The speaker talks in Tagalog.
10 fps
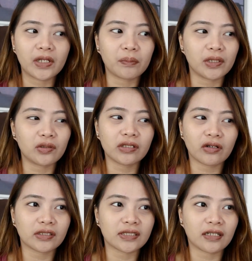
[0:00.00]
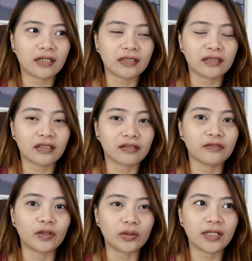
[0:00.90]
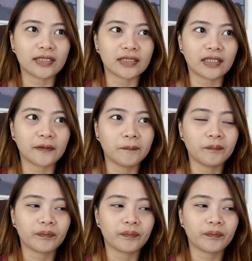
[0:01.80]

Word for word: Nagpa-load ako sa ng phone kasi